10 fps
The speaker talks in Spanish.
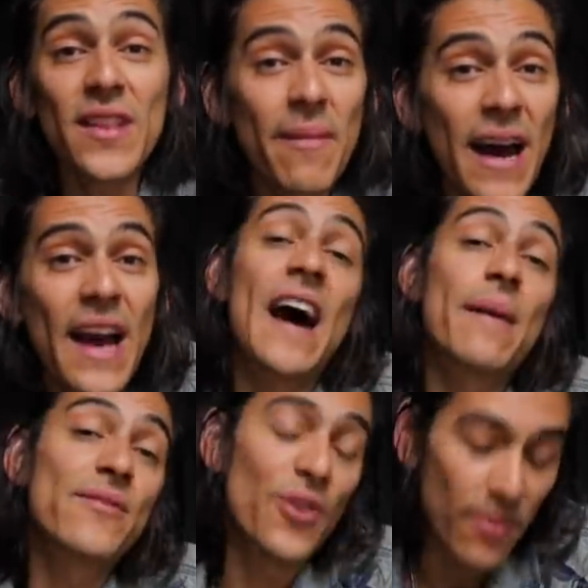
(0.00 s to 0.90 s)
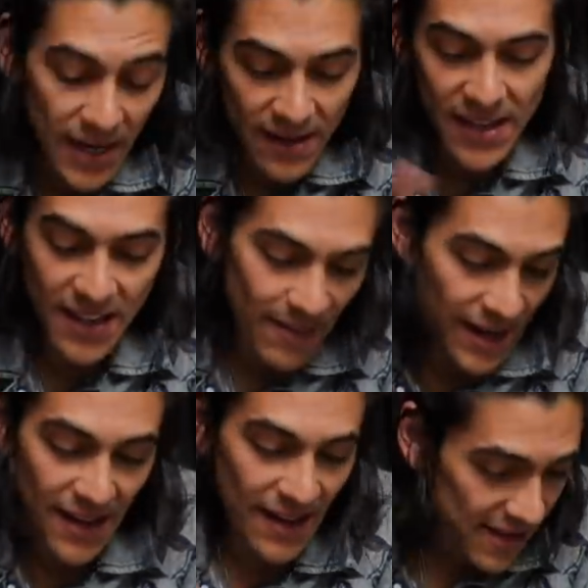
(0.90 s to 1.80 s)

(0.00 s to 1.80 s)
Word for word: te va a absorber y llevar